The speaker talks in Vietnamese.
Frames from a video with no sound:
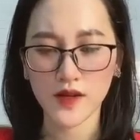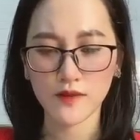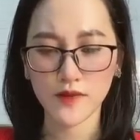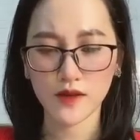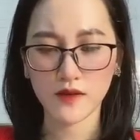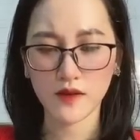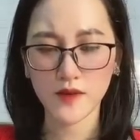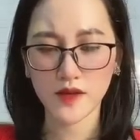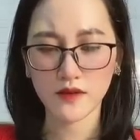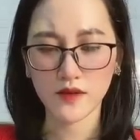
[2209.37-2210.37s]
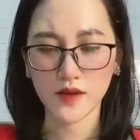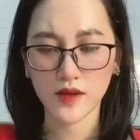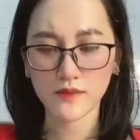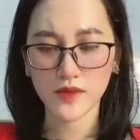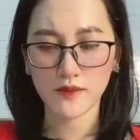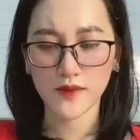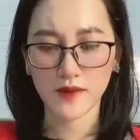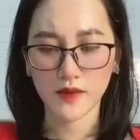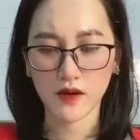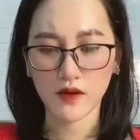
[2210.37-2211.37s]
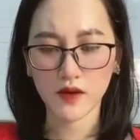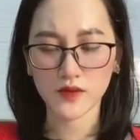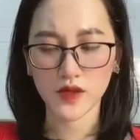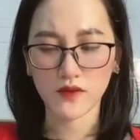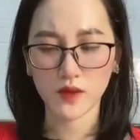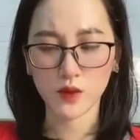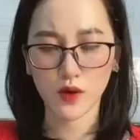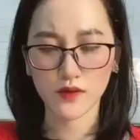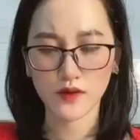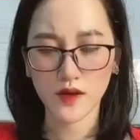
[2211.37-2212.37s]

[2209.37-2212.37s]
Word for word: Mẹ hứa bị người âm thầm làm khó không cho phẫu thuật